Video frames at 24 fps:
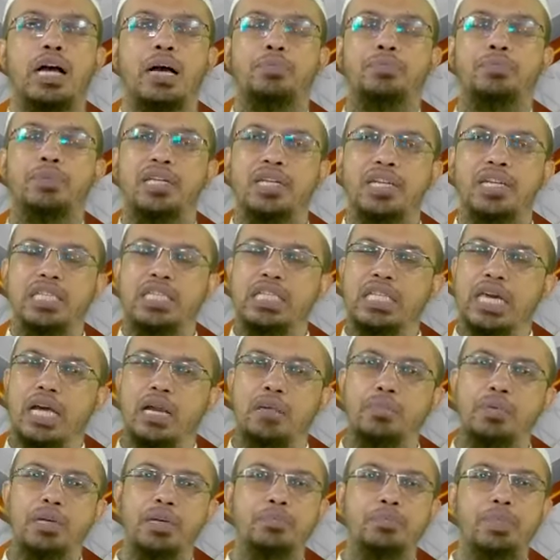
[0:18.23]
আপনি
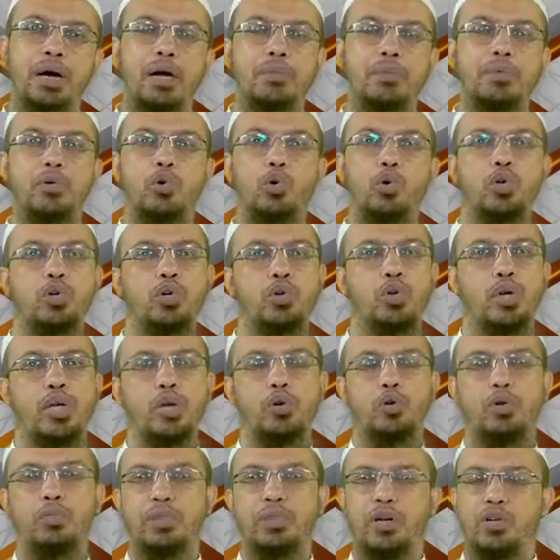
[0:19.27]
সার্বিকভাবে ঐক্য
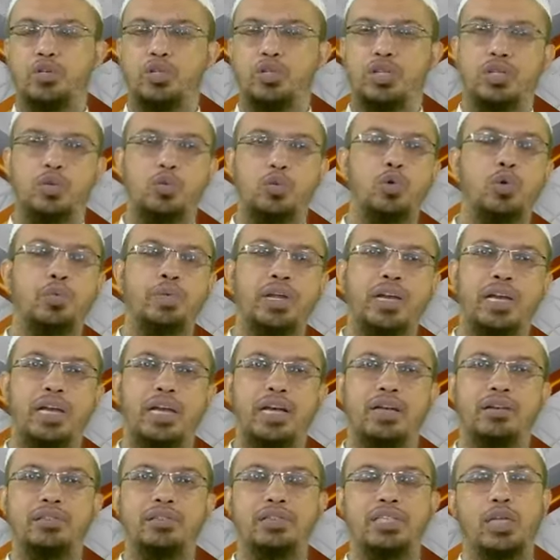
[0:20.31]
এরকম মানুষের সাথে করবেন
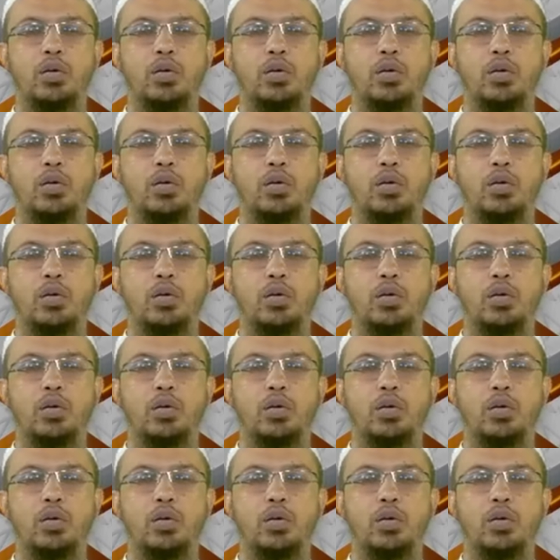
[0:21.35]
না